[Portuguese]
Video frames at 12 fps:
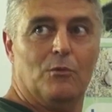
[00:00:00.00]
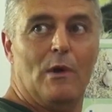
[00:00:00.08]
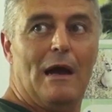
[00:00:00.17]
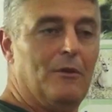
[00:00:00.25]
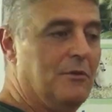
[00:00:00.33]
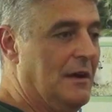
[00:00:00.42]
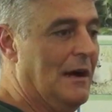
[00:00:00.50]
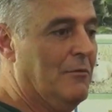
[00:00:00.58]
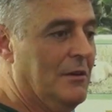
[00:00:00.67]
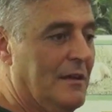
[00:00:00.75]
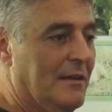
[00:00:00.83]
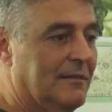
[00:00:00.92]
num galho de
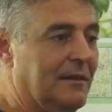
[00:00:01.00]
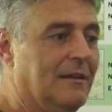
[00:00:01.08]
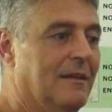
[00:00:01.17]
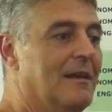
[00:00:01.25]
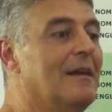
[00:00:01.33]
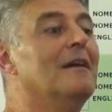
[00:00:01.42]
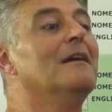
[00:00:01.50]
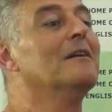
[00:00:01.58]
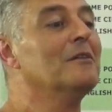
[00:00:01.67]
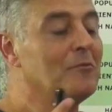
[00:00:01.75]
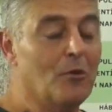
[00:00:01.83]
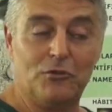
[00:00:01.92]
árvore aqui assim,
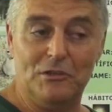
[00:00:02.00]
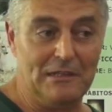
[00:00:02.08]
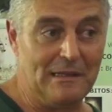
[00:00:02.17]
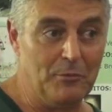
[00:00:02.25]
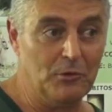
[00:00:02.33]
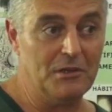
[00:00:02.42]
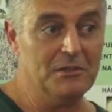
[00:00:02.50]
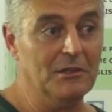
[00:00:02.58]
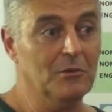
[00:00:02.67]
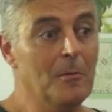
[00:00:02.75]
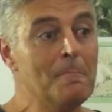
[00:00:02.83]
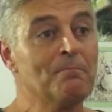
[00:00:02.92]
você já está
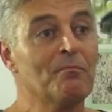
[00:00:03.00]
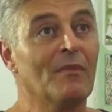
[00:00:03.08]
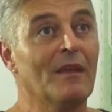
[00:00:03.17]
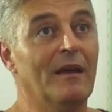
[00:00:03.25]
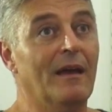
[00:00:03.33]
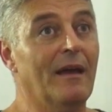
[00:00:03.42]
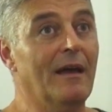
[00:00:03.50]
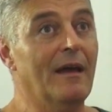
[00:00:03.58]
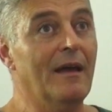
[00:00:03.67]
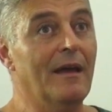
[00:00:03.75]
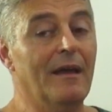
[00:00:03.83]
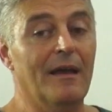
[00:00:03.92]
protegido.
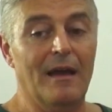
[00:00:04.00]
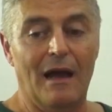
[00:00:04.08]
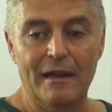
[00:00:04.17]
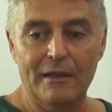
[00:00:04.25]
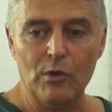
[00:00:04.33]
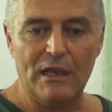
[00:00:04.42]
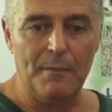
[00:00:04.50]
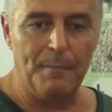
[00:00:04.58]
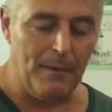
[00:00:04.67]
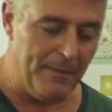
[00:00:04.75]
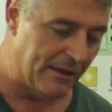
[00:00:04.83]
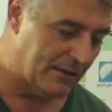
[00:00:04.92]
É, além do
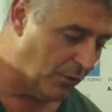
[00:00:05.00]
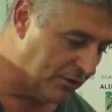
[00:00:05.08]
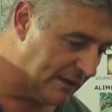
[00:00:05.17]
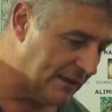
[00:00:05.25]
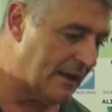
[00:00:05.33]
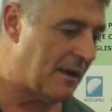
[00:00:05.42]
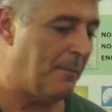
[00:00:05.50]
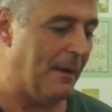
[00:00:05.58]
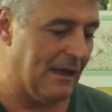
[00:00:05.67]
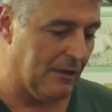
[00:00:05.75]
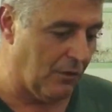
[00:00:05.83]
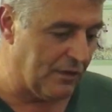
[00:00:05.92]
equipamento, você está
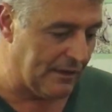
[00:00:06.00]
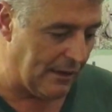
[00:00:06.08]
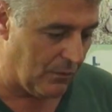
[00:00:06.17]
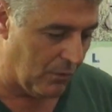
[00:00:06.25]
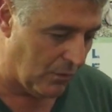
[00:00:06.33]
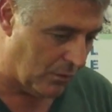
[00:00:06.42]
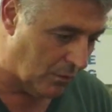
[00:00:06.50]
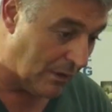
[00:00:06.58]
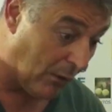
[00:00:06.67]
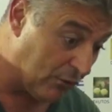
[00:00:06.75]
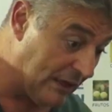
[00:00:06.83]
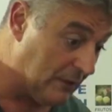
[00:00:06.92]
equipado, você está com, com
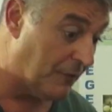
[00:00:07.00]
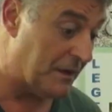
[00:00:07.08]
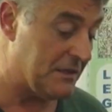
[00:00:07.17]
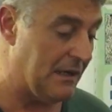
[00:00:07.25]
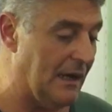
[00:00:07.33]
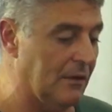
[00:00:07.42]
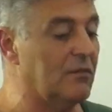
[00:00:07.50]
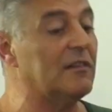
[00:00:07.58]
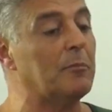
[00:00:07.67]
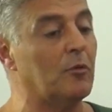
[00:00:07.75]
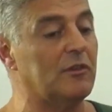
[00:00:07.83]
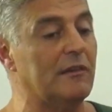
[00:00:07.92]
calçado fechado,
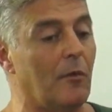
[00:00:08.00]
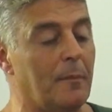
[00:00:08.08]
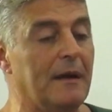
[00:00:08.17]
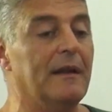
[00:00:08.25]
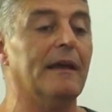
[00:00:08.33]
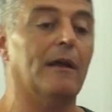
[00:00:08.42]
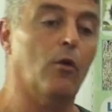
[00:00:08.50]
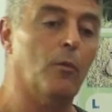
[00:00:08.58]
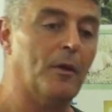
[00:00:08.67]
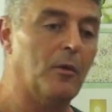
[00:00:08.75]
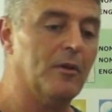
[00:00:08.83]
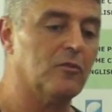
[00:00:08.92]
se possível perneira ou
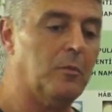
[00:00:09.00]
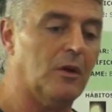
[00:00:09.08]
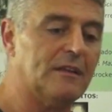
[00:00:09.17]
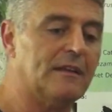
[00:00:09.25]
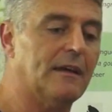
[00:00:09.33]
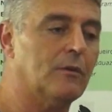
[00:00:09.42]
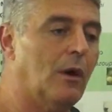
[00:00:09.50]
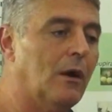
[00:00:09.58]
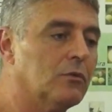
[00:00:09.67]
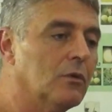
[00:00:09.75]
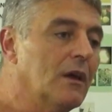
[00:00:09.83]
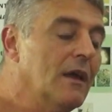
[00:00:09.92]
pelo menos bota de cano
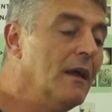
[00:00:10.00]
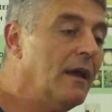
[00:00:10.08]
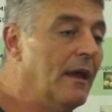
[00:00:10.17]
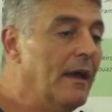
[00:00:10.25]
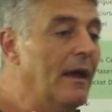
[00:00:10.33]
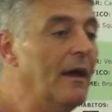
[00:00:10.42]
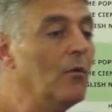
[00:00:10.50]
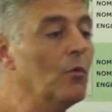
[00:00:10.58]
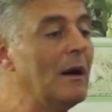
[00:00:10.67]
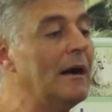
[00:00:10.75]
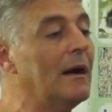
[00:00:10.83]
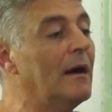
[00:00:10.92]
alto. É,
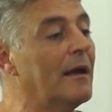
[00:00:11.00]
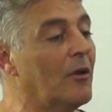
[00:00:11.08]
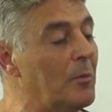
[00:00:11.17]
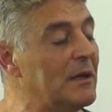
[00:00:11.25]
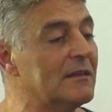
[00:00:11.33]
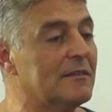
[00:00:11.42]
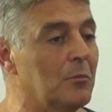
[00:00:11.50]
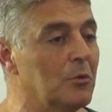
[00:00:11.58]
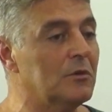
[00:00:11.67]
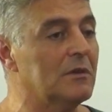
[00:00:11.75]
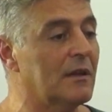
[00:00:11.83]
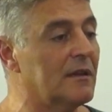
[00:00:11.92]
uma recomendação
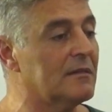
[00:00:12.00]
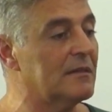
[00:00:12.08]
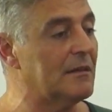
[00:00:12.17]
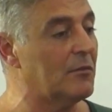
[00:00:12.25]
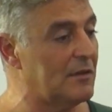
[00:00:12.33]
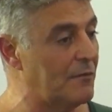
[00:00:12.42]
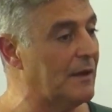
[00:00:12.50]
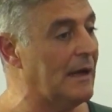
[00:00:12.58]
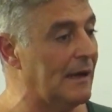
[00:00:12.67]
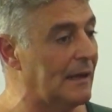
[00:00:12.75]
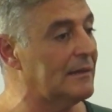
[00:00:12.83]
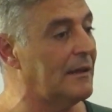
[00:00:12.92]
muito interessante é você
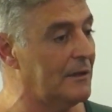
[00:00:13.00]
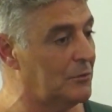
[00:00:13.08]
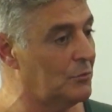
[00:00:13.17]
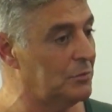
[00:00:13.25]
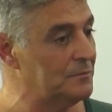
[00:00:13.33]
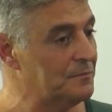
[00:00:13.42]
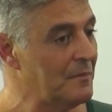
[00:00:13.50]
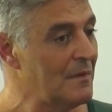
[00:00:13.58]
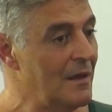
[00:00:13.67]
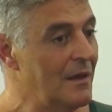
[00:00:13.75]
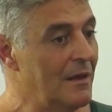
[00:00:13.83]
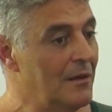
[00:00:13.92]
ficar atento.
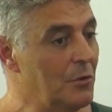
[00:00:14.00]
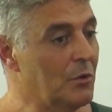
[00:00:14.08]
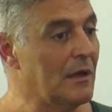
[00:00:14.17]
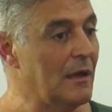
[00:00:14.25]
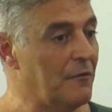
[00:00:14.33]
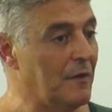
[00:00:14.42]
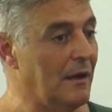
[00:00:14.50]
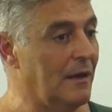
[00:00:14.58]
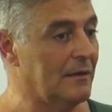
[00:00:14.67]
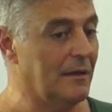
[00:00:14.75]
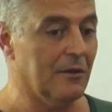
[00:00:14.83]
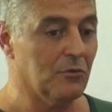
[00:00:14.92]
E o que é ficar
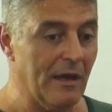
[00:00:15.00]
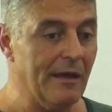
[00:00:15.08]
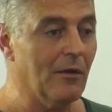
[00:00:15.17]
atento? É